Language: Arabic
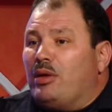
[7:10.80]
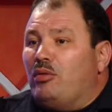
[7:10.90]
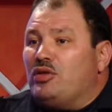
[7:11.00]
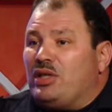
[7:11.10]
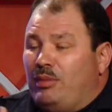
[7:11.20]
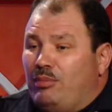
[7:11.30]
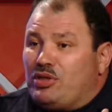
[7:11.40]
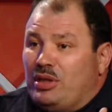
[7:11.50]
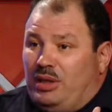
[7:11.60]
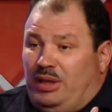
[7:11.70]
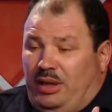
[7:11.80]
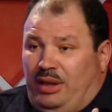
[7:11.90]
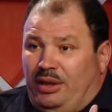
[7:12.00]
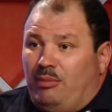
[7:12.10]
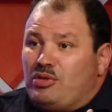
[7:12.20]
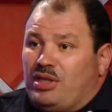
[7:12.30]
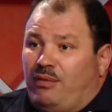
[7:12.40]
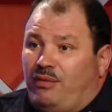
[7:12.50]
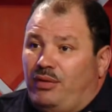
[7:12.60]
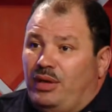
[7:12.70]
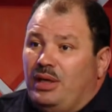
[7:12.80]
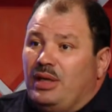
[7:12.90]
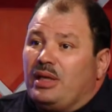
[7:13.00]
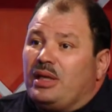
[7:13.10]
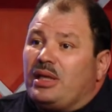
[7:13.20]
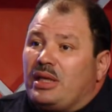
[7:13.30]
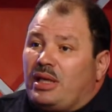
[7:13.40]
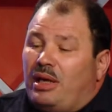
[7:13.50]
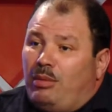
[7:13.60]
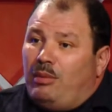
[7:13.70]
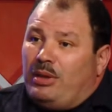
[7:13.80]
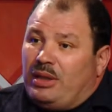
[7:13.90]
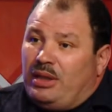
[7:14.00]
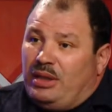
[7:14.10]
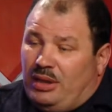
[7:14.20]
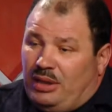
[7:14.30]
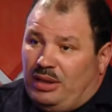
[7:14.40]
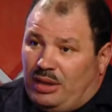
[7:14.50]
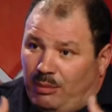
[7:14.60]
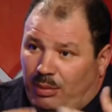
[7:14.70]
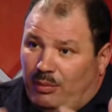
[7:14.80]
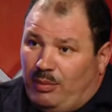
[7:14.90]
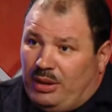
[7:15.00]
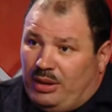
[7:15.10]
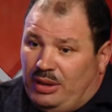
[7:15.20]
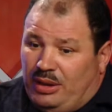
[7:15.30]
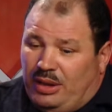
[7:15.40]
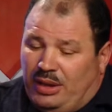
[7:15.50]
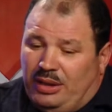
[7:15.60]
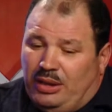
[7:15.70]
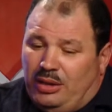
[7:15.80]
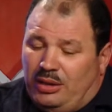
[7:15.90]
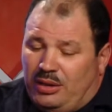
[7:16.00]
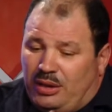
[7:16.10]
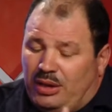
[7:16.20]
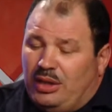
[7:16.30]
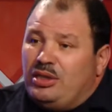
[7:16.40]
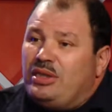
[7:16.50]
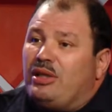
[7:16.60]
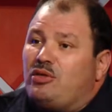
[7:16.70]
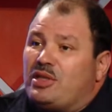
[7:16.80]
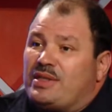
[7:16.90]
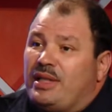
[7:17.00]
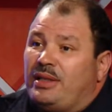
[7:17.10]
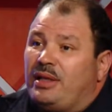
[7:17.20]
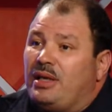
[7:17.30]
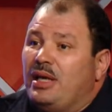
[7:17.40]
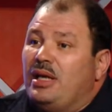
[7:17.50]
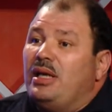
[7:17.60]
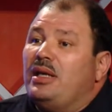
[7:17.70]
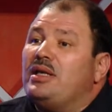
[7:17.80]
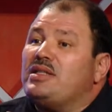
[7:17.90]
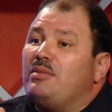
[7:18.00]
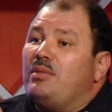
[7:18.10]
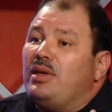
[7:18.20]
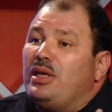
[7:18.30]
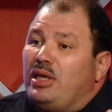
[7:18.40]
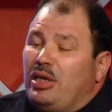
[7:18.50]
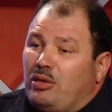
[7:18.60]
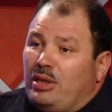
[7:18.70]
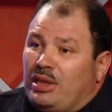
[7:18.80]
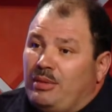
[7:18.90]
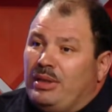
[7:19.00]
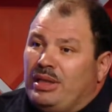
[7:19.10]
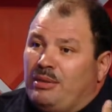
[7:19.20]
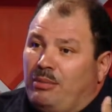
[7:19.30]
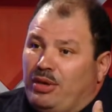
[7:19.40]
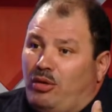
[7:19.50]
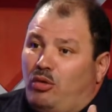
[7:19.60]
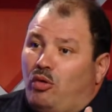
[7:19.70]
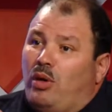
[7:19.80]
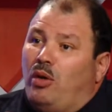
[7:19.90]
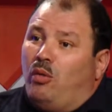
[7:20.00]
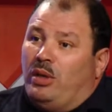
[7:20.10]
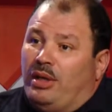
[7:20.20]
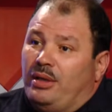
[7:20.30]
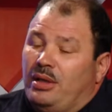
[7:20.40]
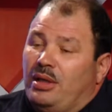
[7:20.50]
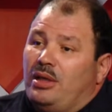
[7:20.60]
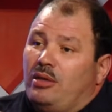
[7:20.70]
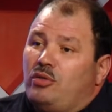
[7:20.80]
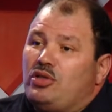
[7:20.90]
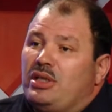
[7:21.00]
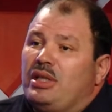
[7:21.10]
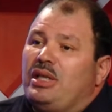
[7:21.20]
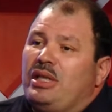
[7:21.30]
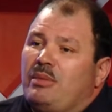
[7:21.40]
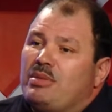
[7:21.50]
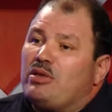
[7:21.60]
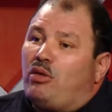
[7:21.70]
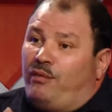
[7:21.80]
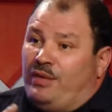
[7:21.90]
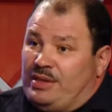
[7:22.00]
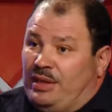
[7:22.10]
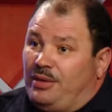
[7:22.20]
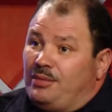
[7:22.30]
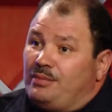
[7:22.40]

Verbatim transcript: كل شيء باش حنا المسعف قبل ما قبل ما يعني يدير الجاس هذاك لازم يضمن روحه هو اولا واش يدير يلبس القفازات